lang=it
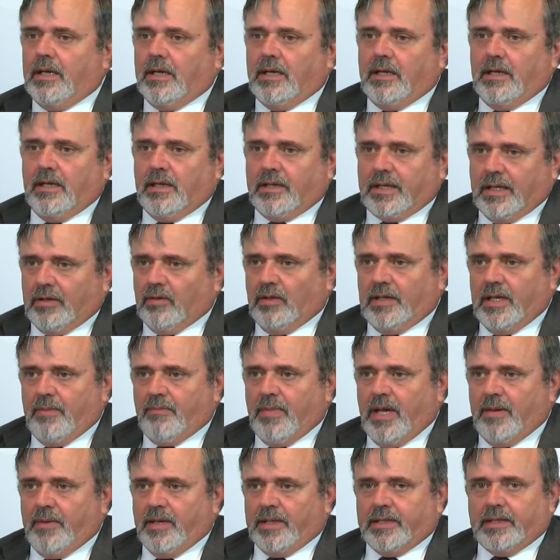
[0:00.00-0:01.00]
eh, che non gli è
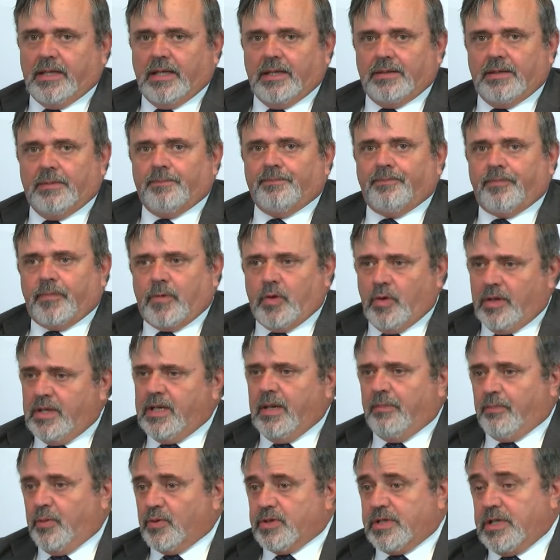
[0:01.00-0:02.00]
mai mancata,
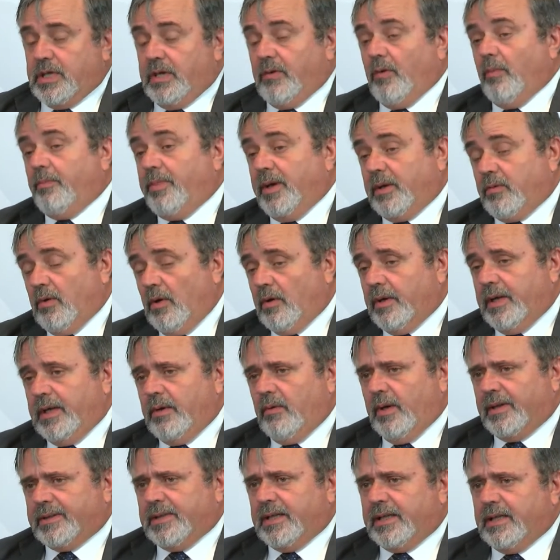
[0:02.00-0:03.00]
quindi è positivo. Per quello che
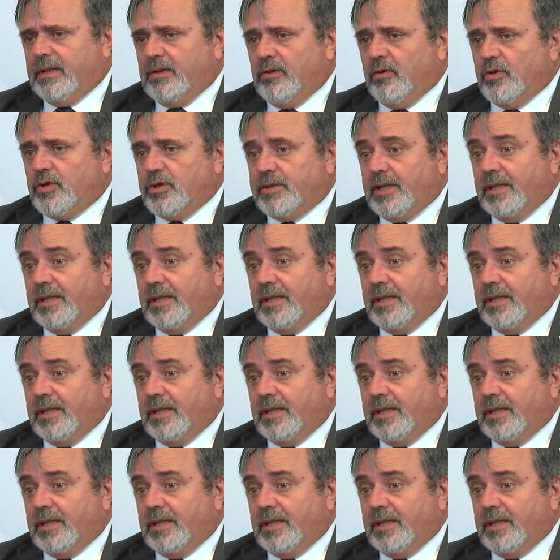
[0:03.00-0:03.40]
riguarda il reddito di